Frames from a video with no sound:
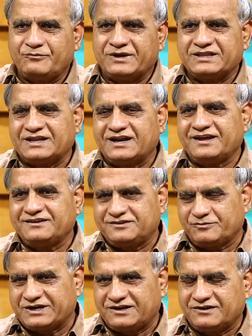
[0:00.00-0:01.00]

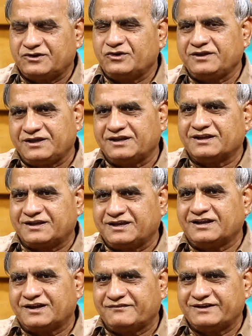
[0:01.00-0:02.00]
బదలాయించబడడంలో ఈయన
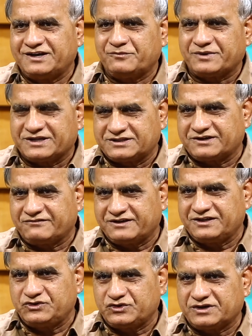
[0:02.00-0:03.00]
కీలకమైన పాత్ర
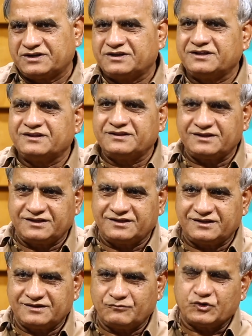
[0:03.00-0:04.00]
వహించాడనేది
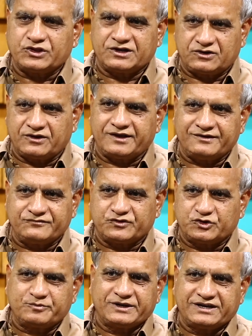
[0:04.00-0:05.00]
మొదట్లో
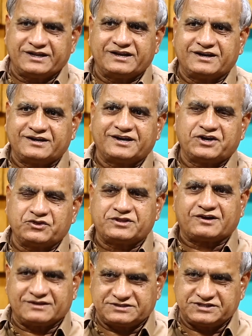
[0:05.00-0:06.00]
ఎన్ఫోర్స్మెంట్ డైరెక్టరేట్ తర్వాత